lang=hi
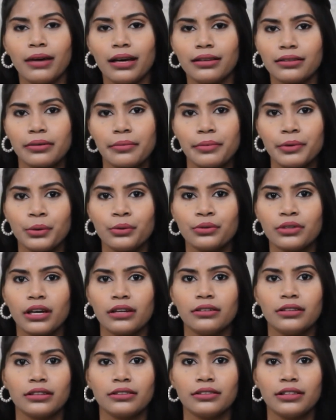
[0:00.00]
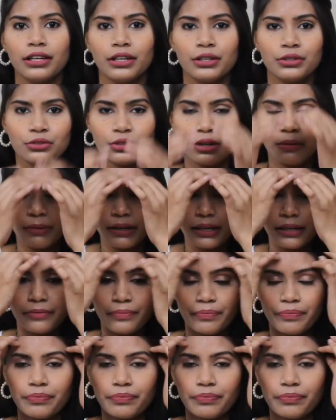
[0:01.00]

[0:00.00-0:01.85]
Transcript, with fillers: मास्क में भी यूज़ कर सकते हैं जो हमारे